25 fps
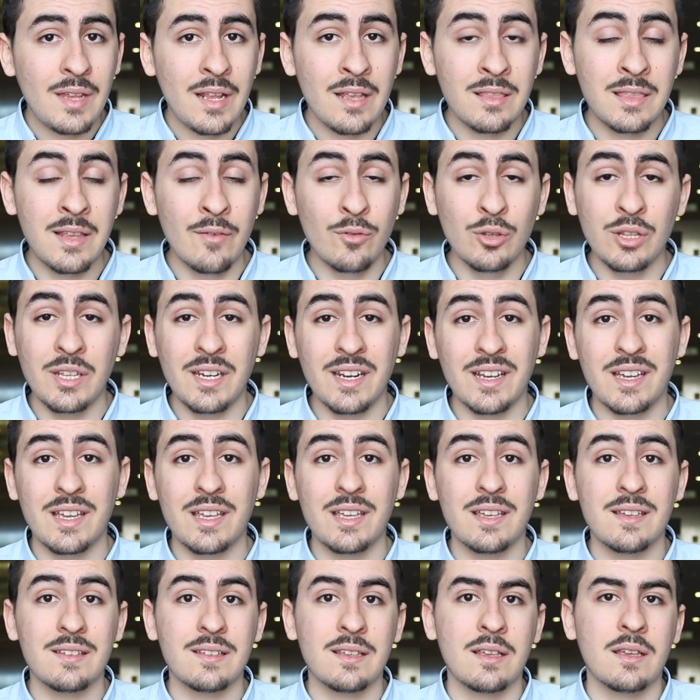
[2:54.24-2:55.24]
Devo dire
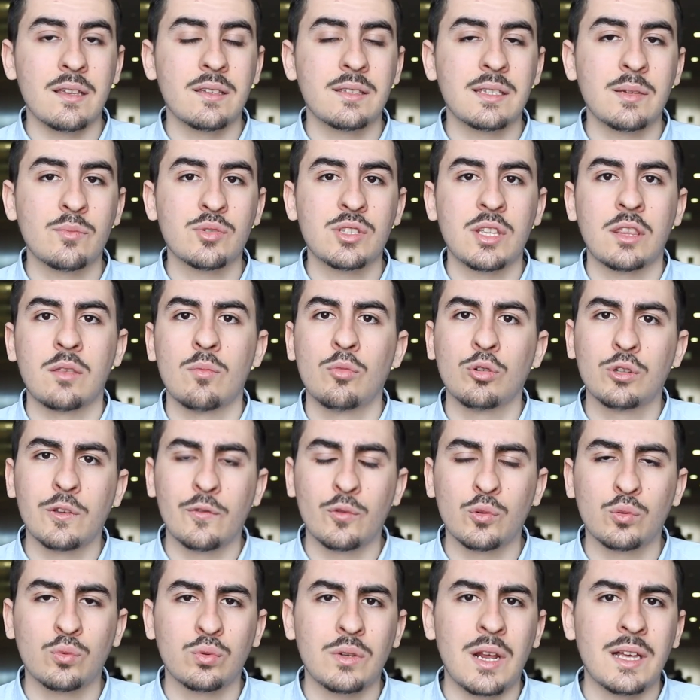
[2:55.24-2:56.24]
che eh, siamo stati molto
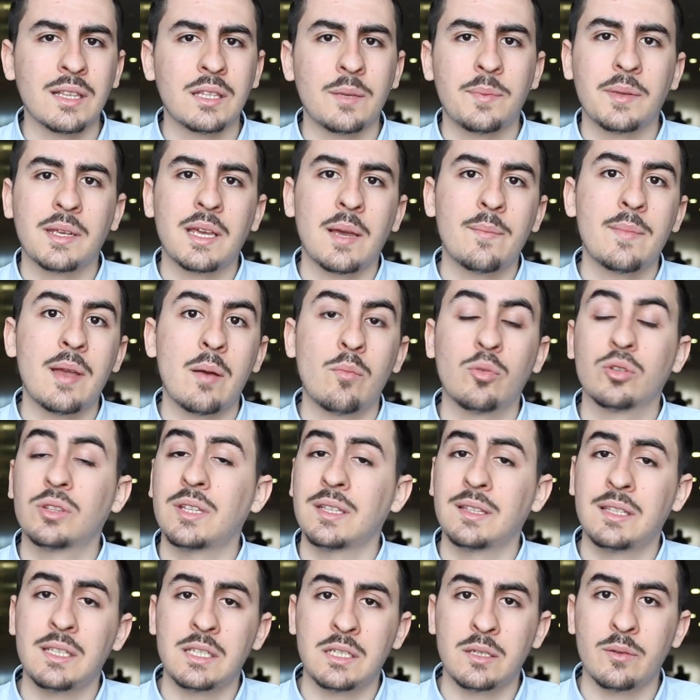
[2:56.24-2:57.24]
fortunati perché abbiamo
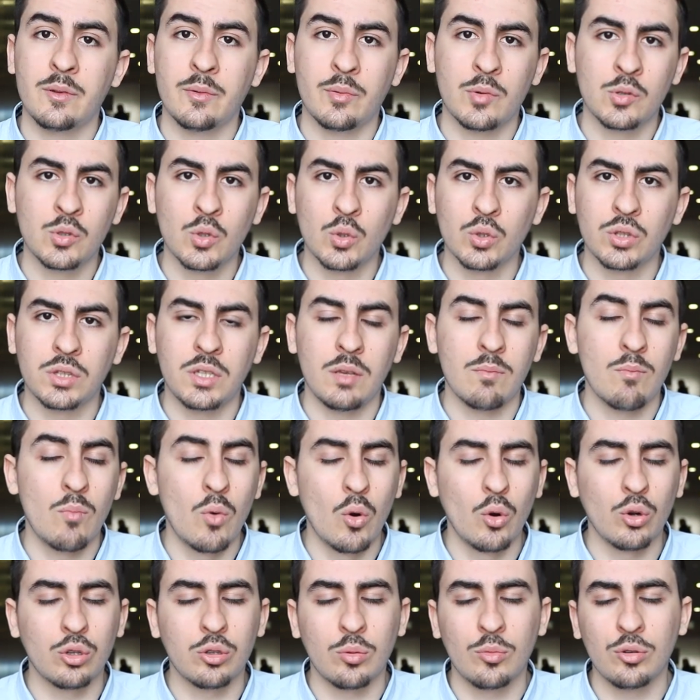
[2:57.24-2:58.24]
tantissimi prodotti
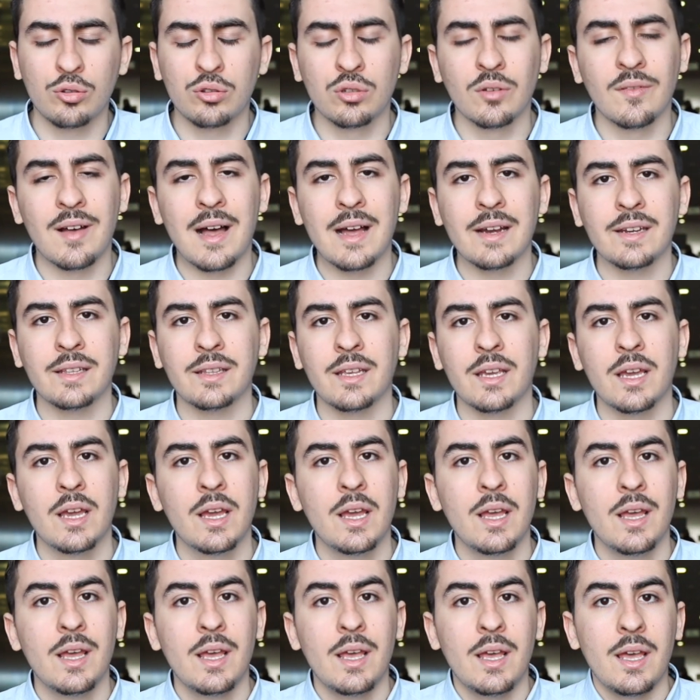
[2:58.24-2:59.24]
molto molto validi
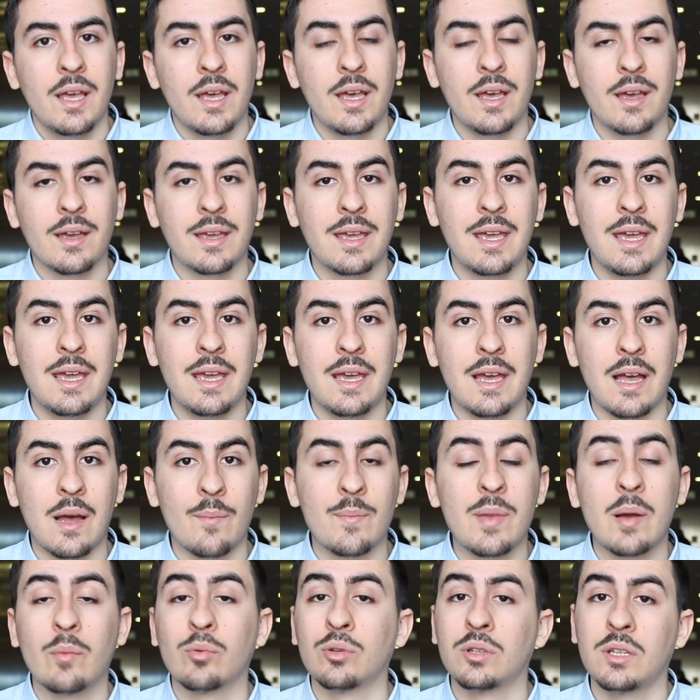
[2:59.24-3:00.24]
eh, che
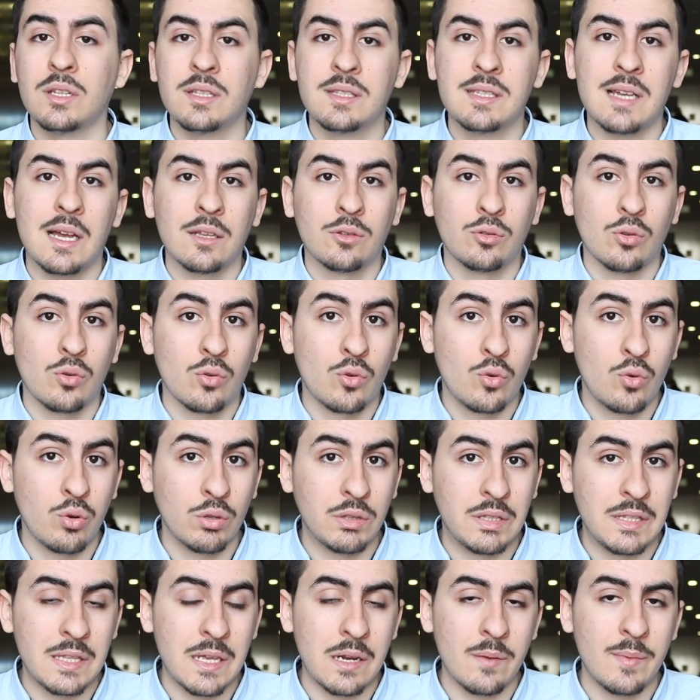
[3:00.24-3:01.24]
abbiamo utilizzato
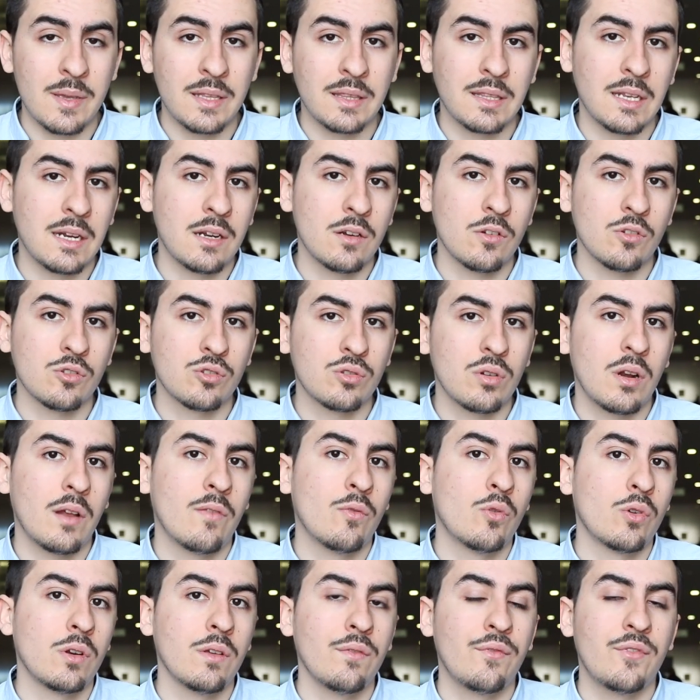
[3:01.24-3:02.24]
quotidianamente nel nostro
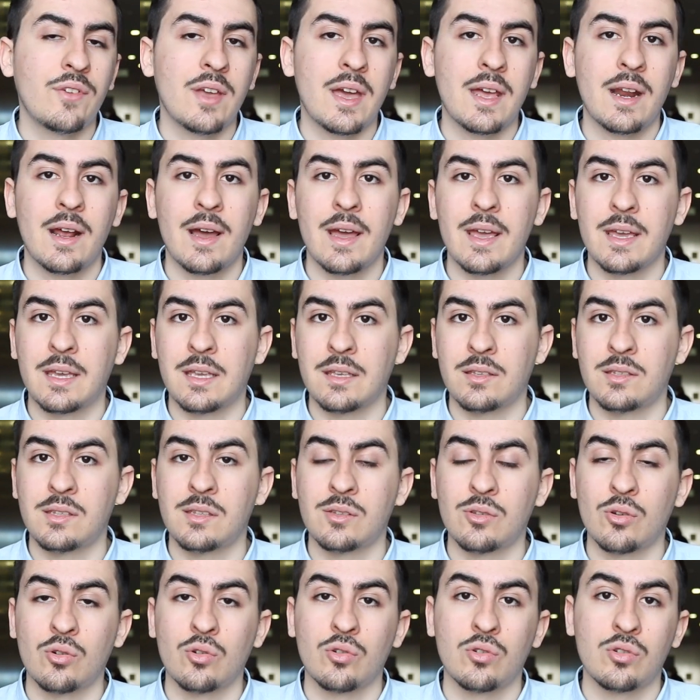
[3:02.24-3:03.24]
lavoro in fiera e che si
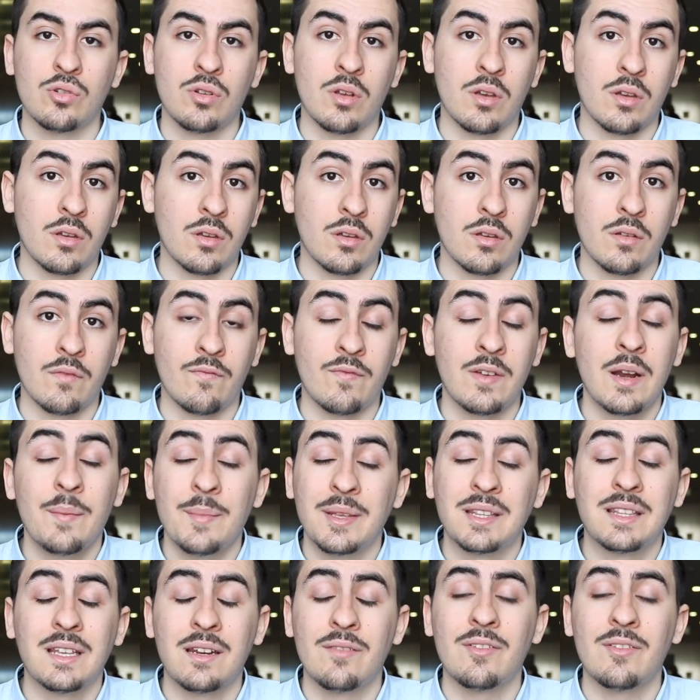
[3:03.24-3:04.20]
sono eh, veramente